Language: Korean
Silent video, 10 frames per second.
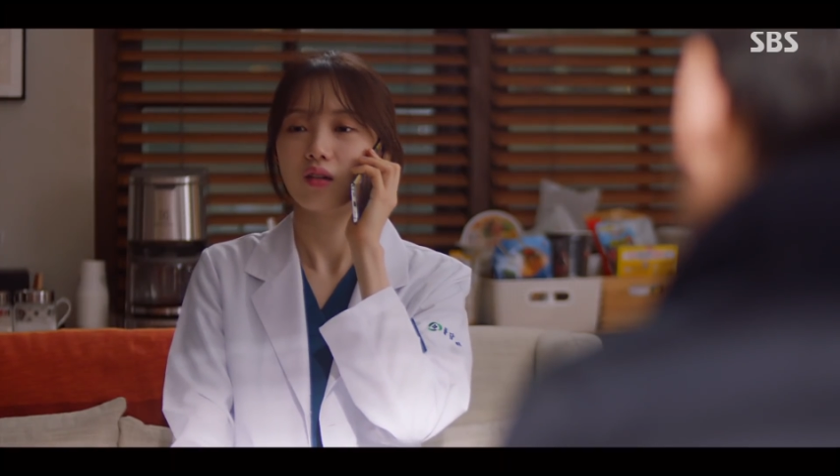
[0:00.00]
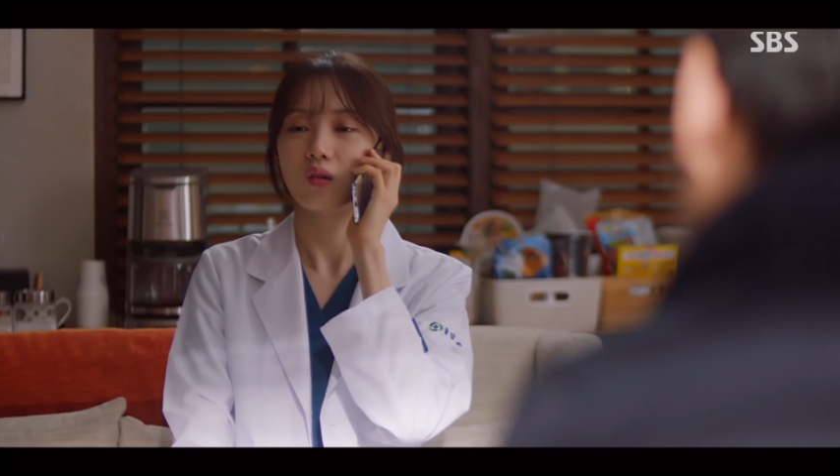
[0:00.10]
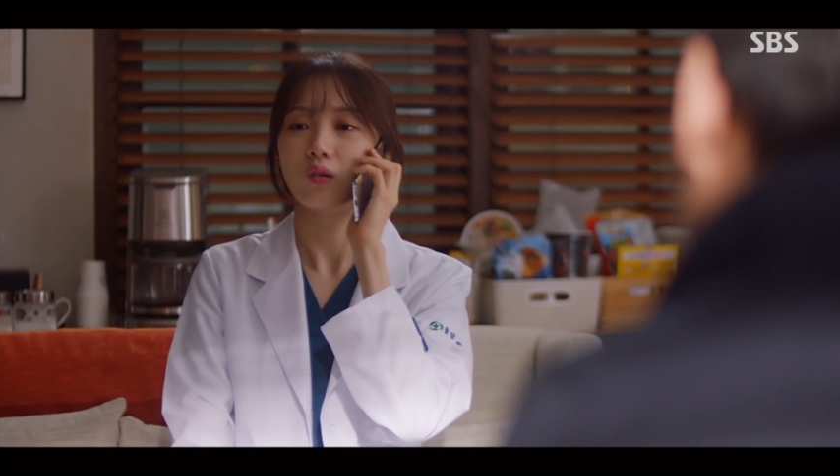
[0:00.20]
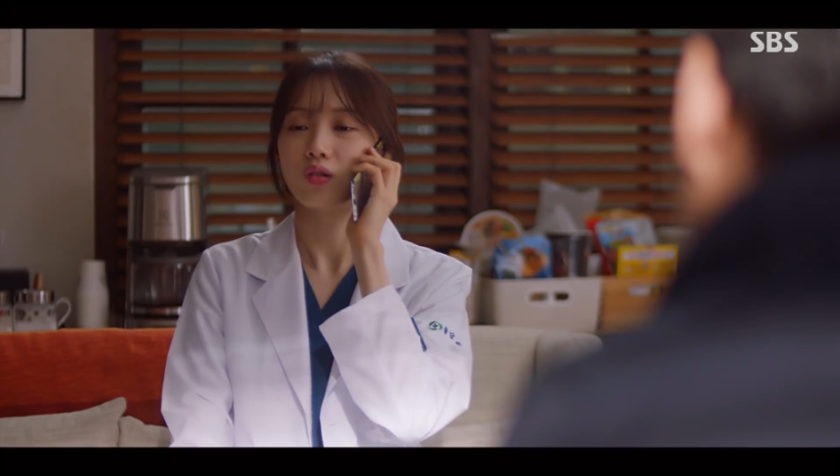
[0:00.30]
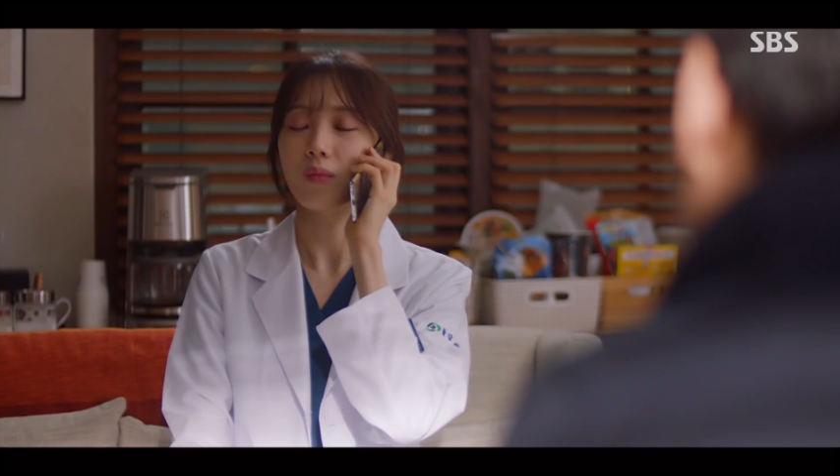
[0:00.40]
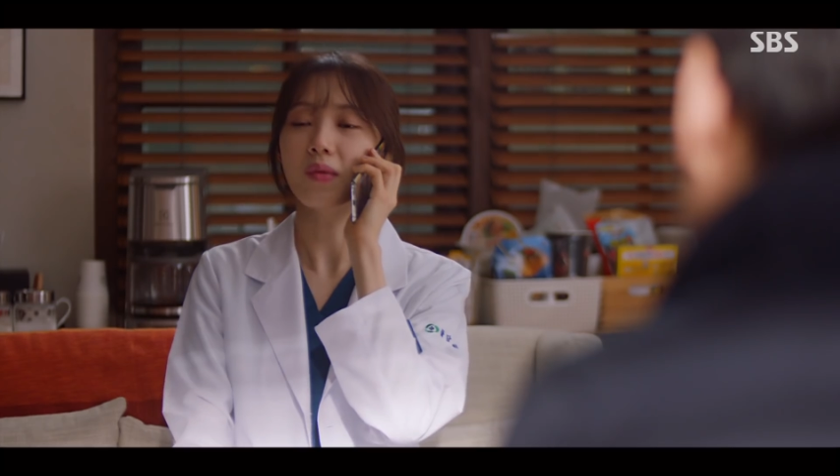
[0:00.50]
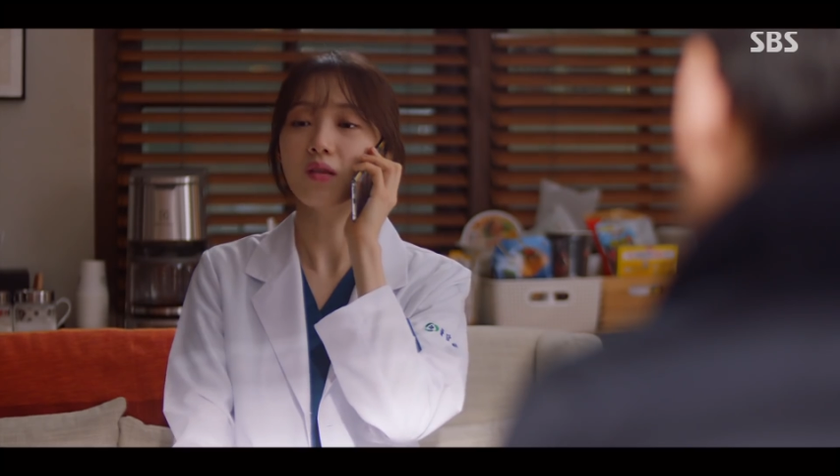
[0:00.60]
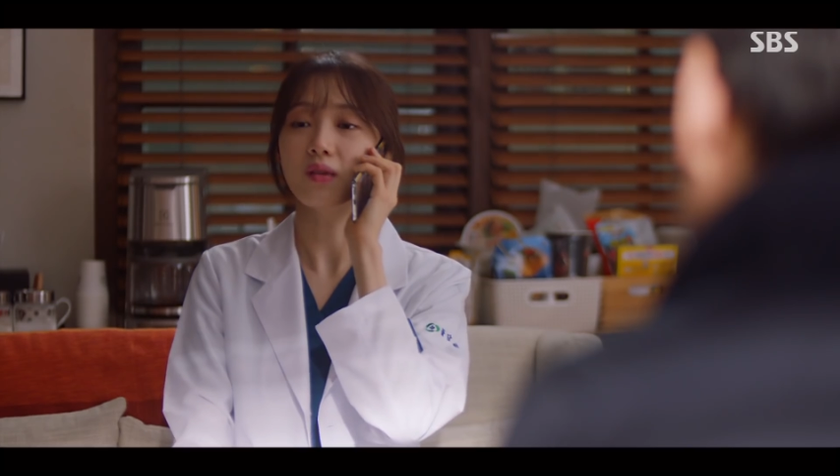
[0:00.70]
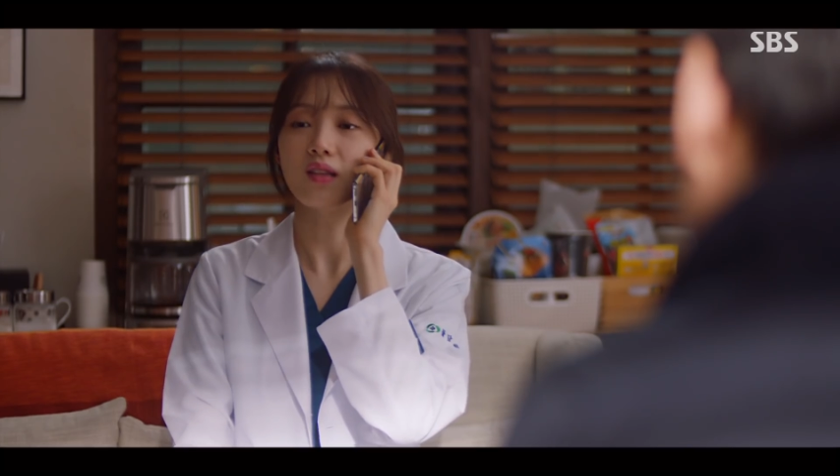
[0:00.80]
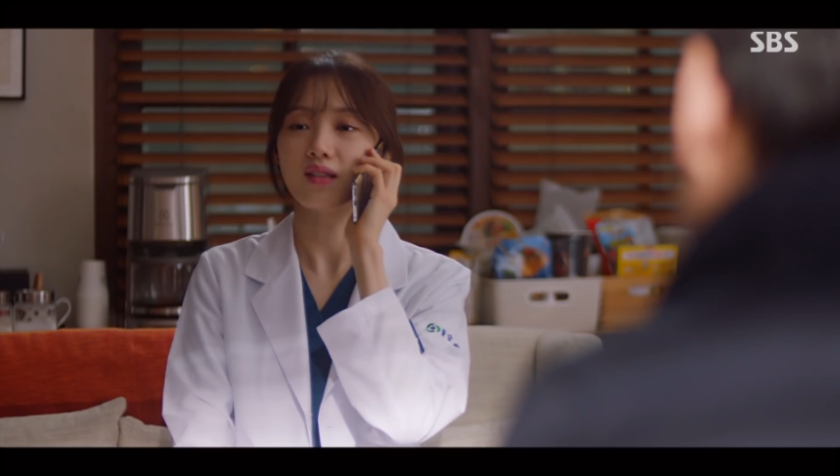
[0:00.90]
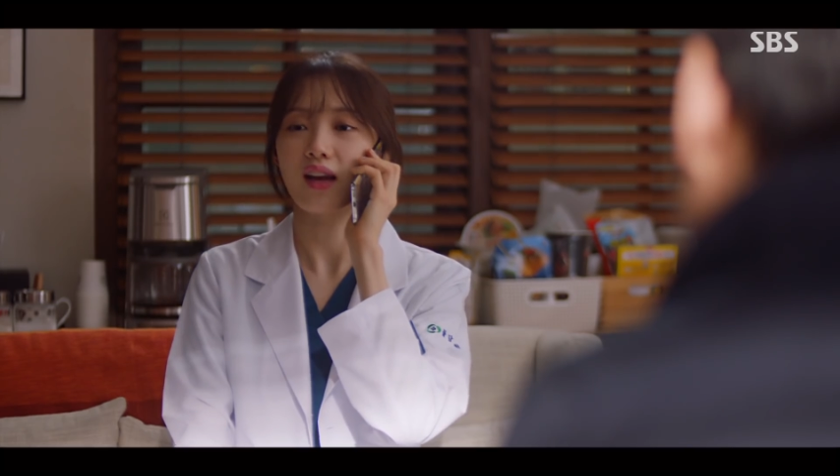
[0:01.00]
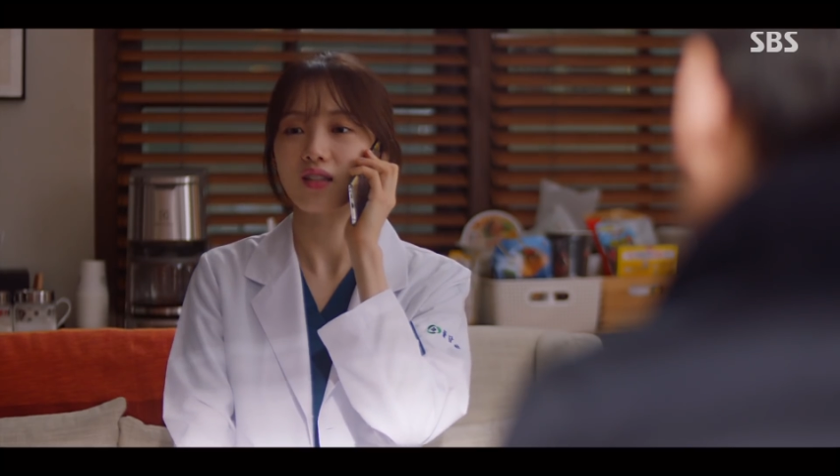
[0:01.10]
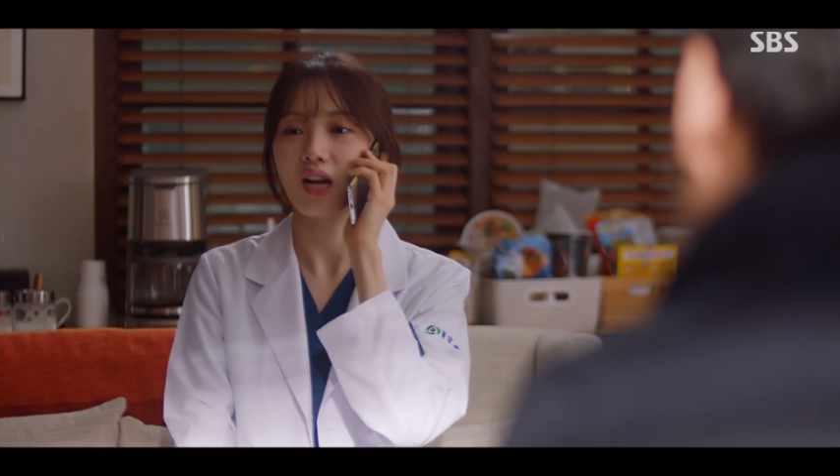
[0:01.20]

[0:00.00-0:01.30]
어, 선배님한테 내가